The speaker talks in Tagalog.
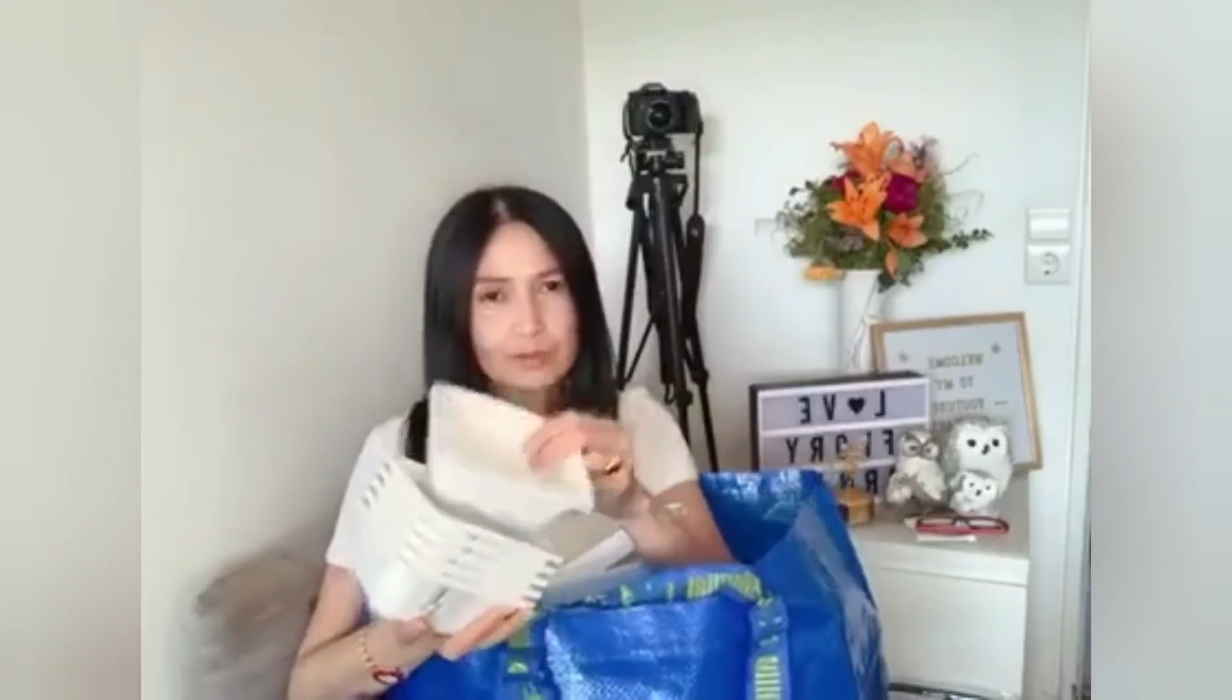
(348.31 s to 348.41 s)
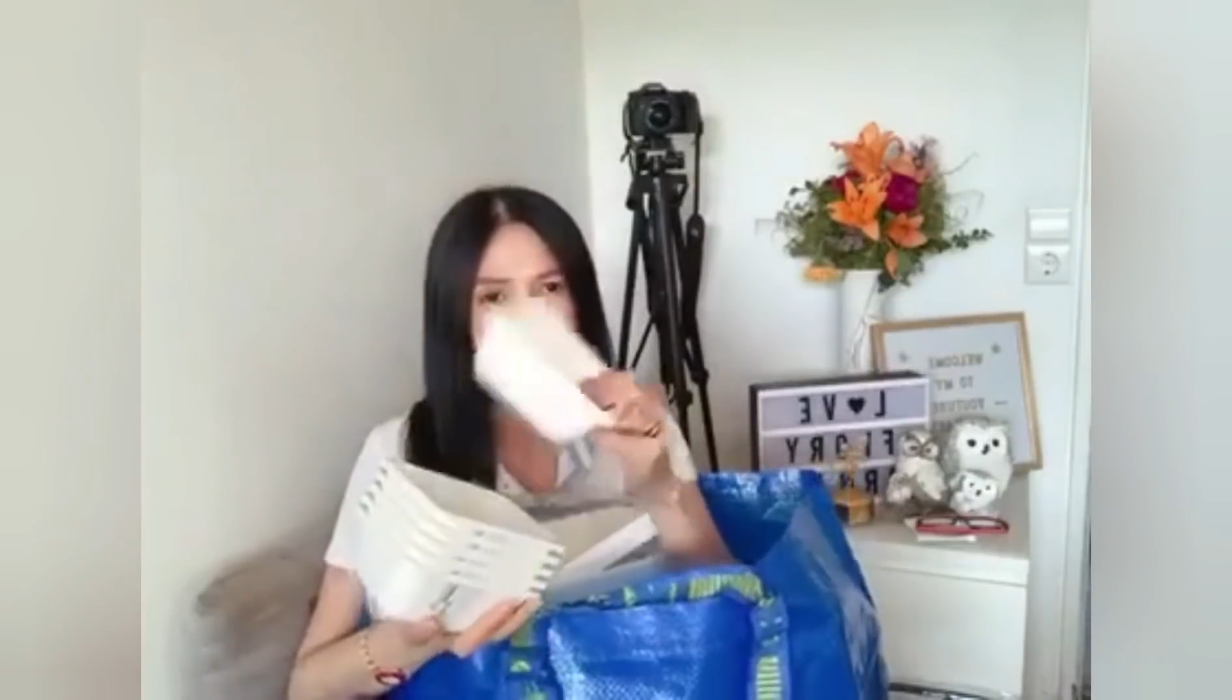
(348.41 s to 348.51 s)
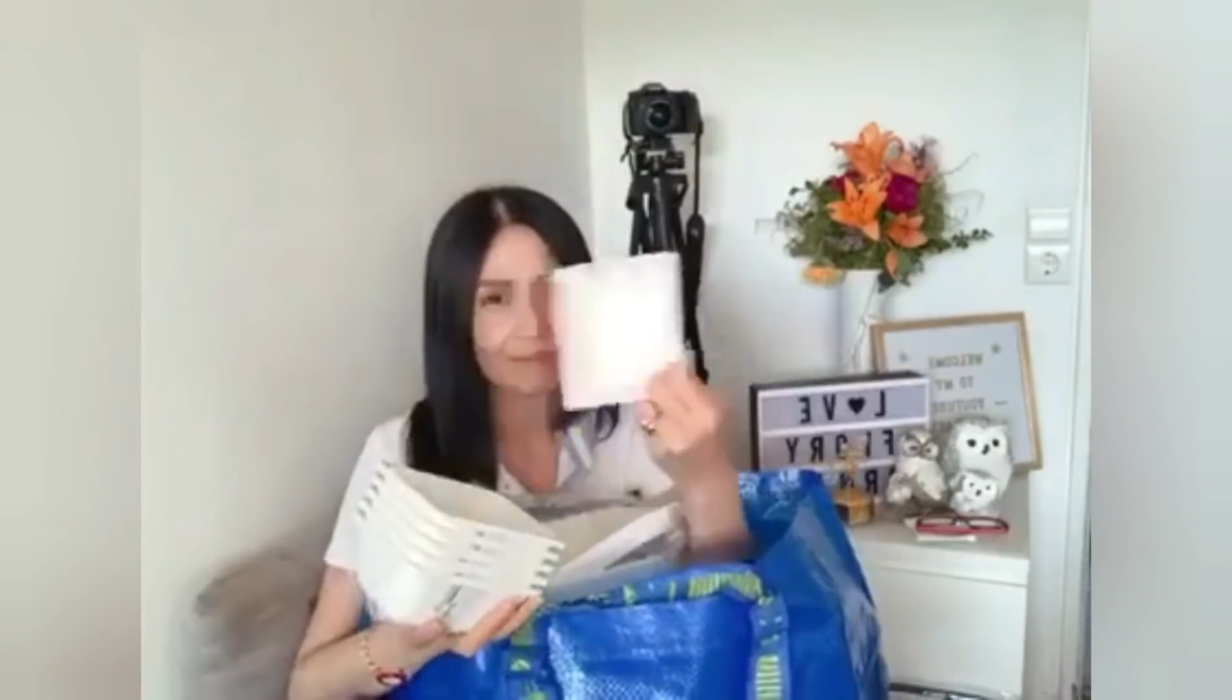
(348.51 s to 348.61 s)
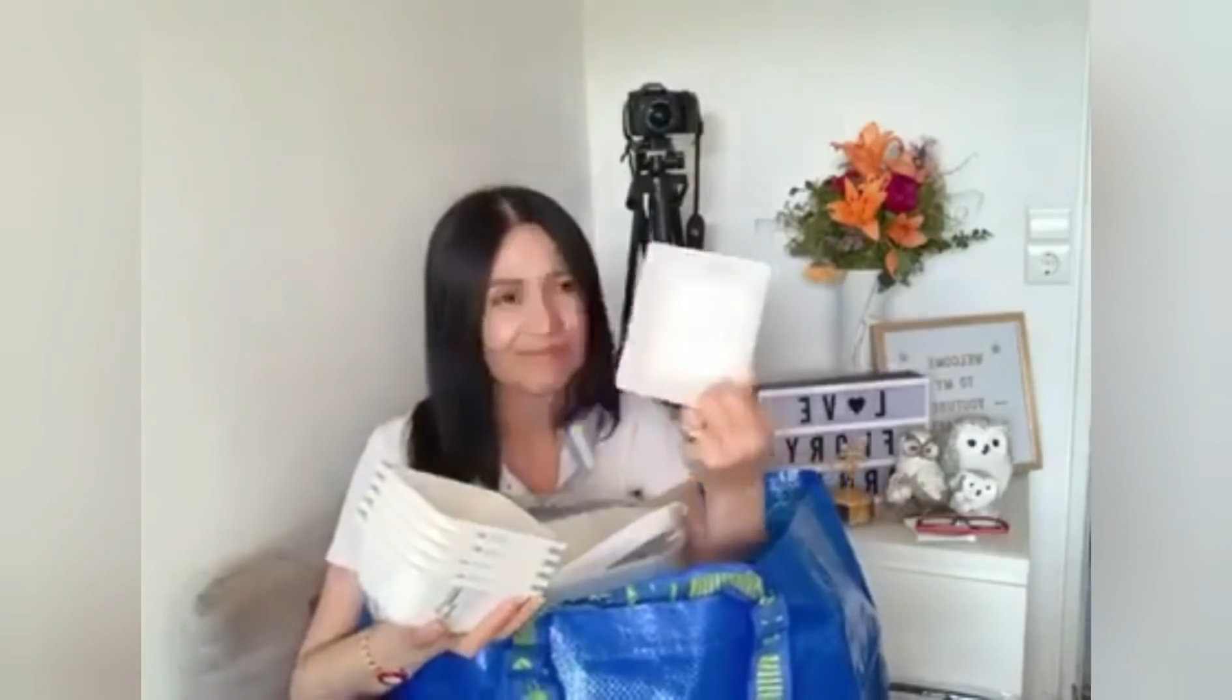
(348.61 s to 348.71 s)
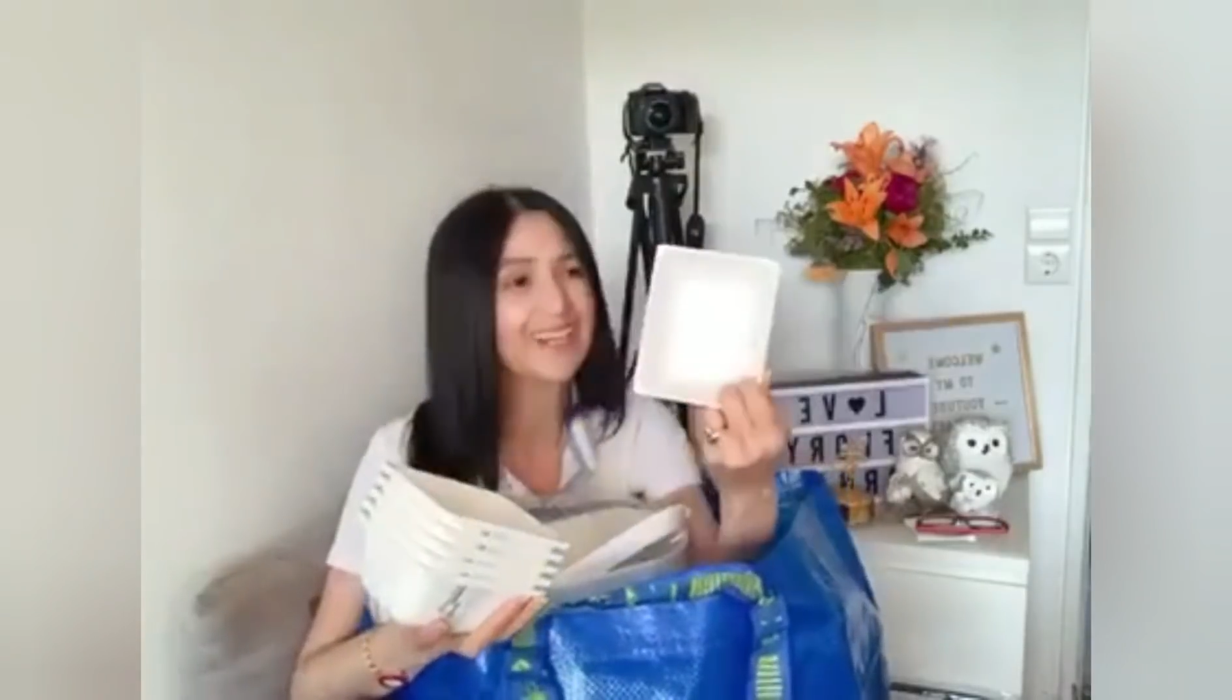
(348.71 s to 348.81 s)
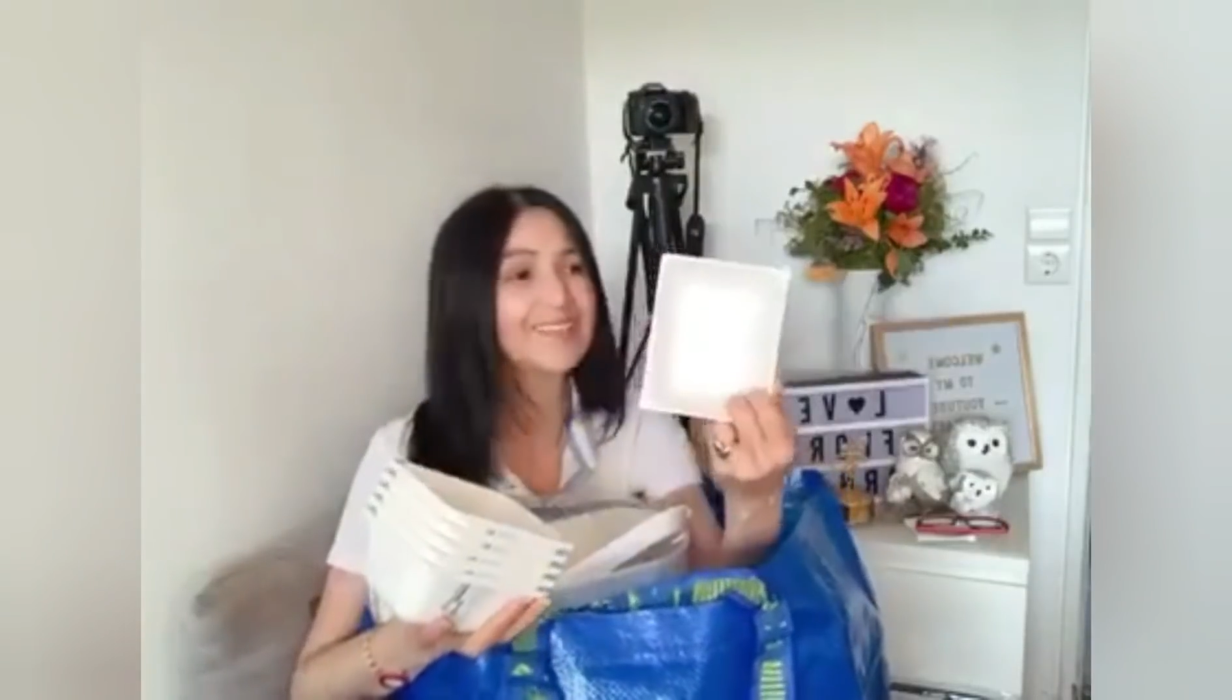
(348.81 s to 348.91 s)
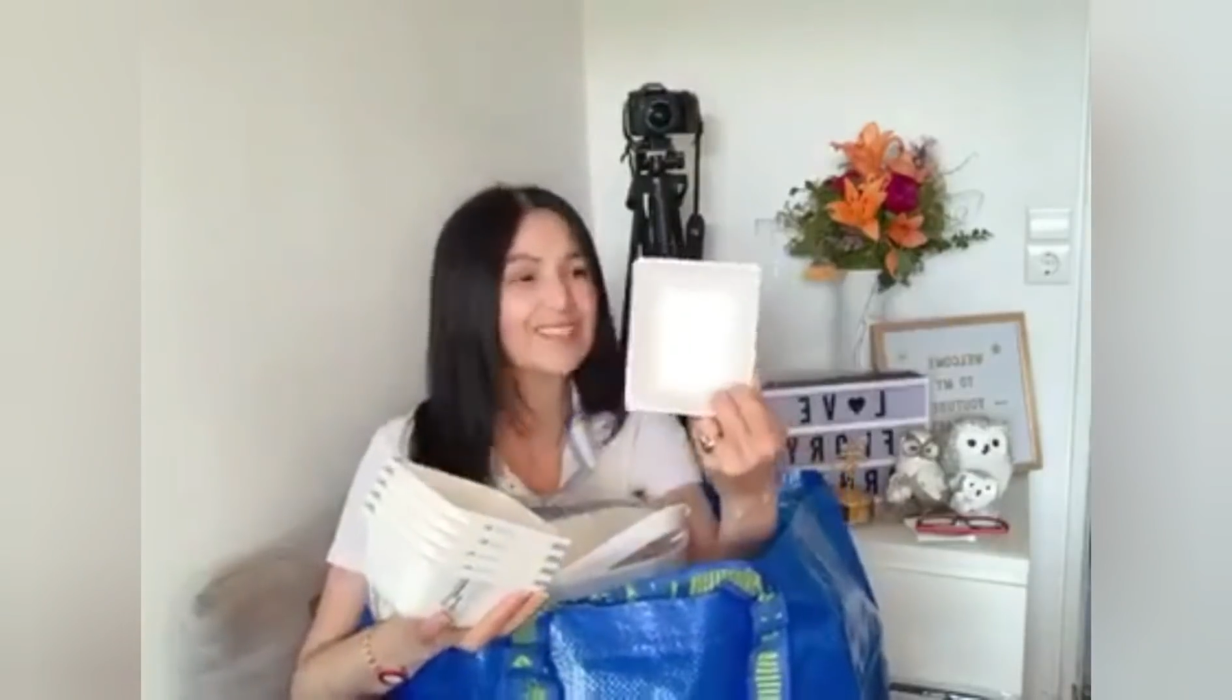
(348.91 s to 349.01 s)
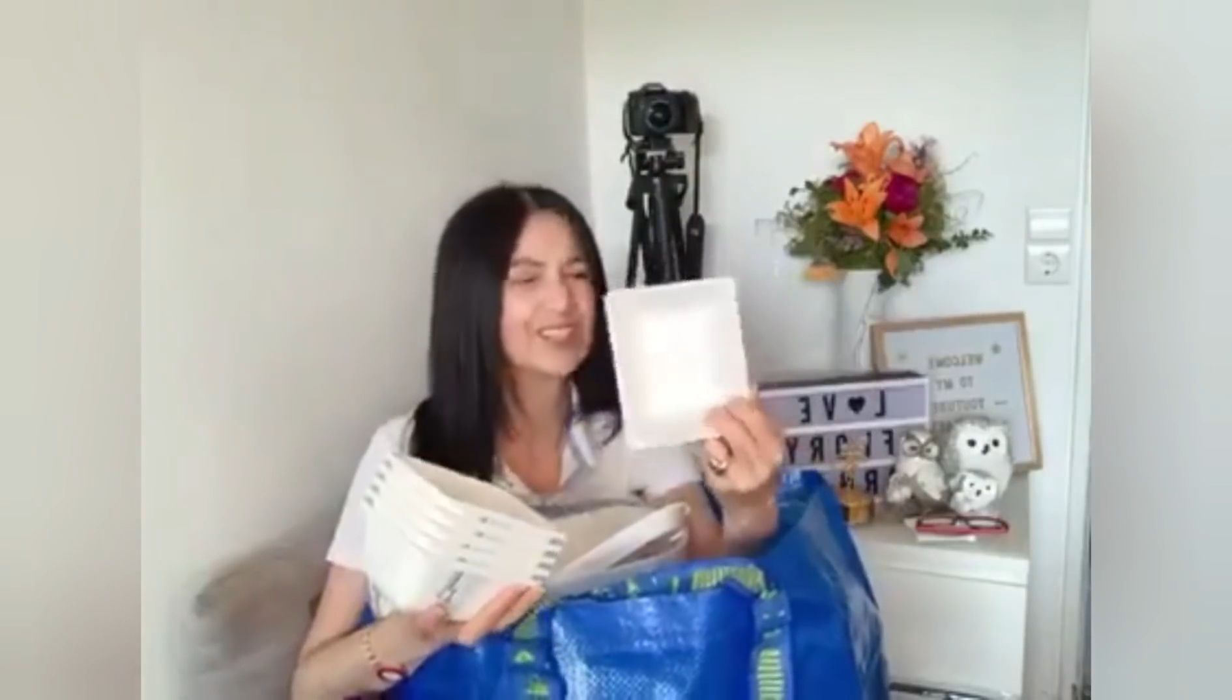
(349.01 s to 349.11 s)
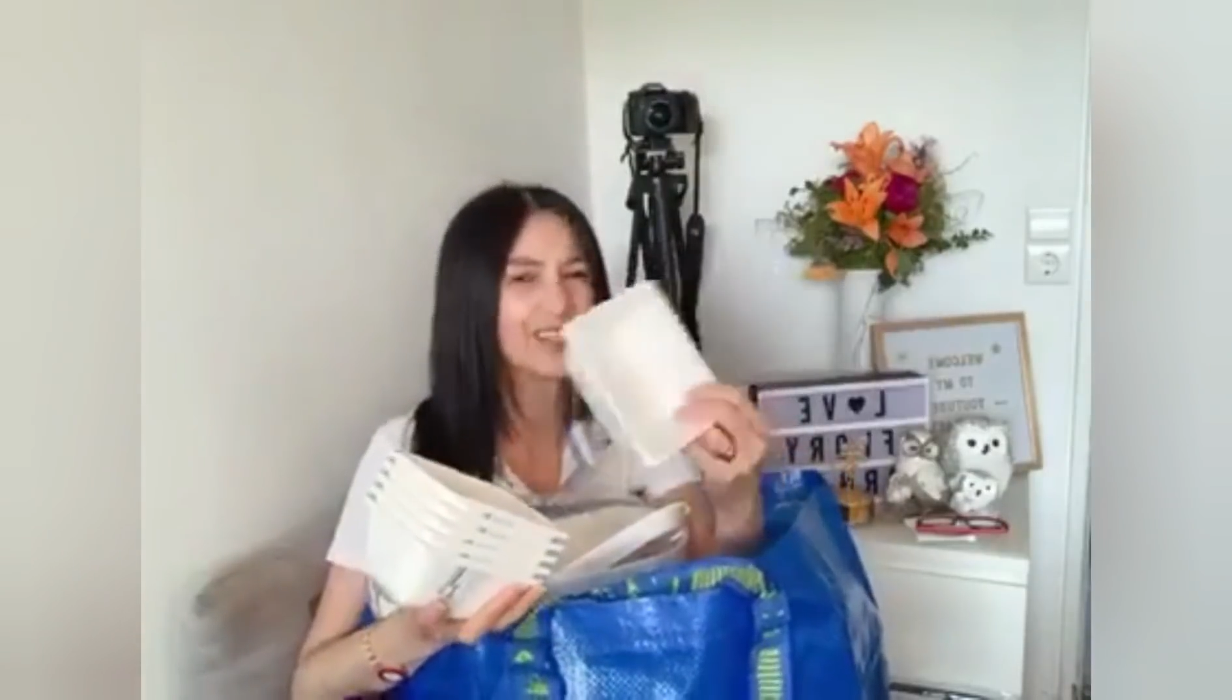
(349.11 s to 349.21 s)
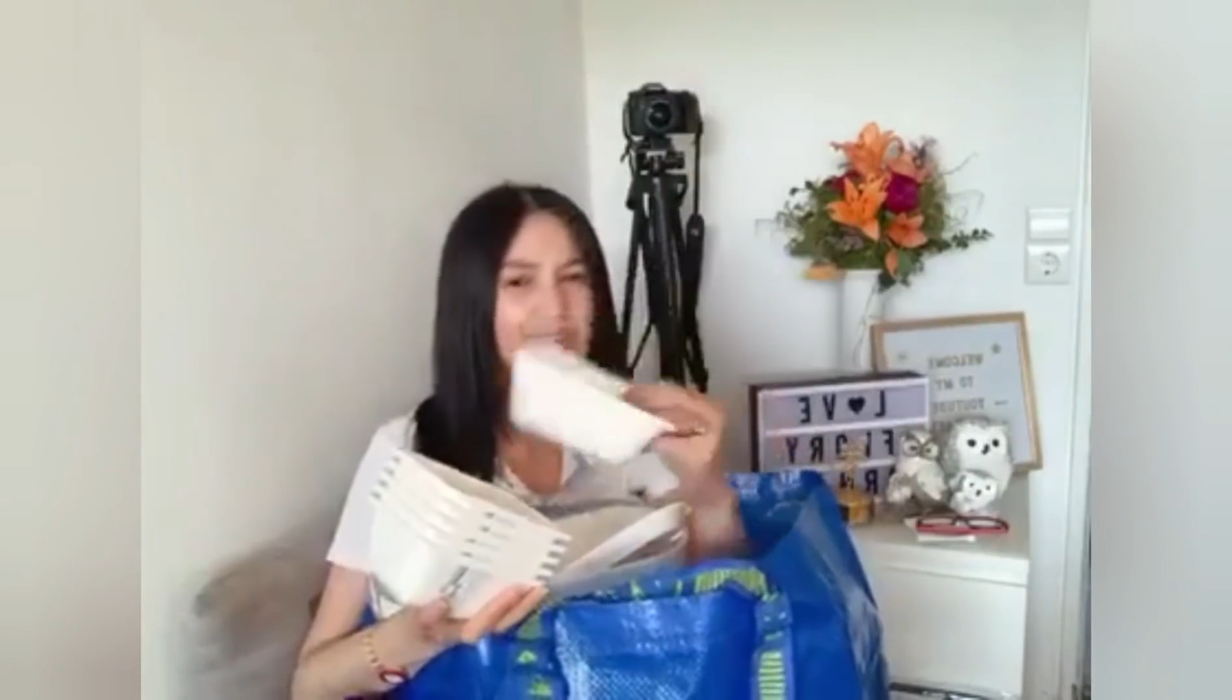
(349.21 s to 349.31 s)
maganda
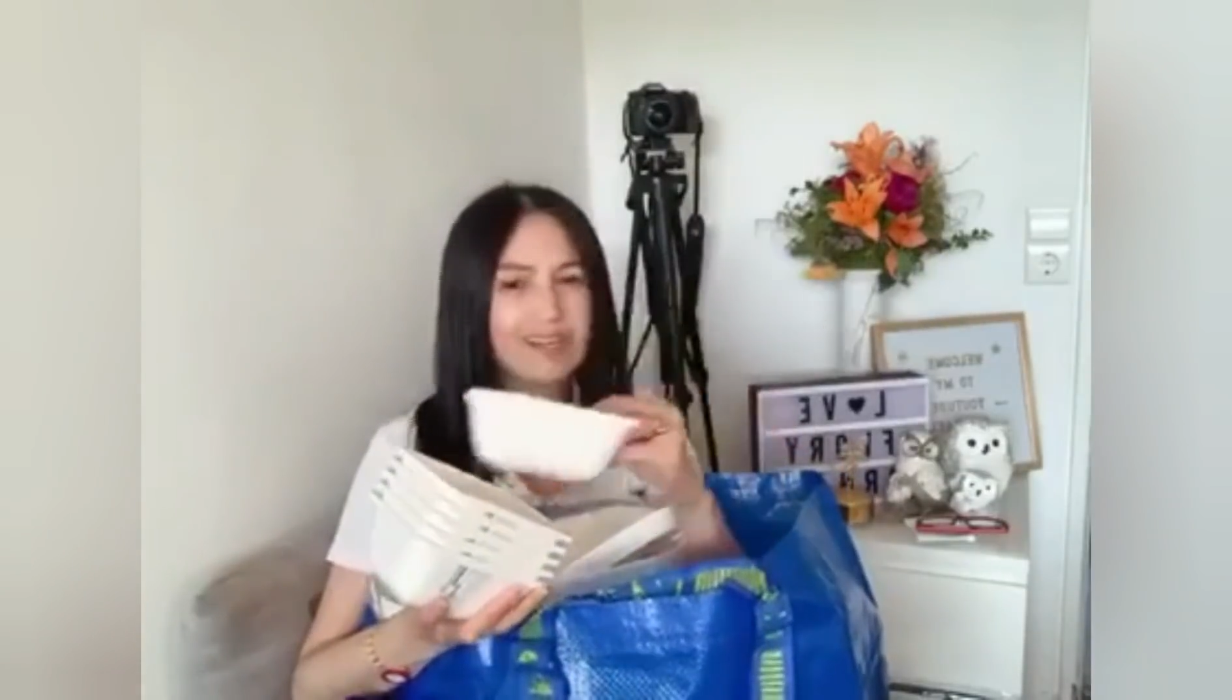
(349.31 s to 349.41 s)
siya.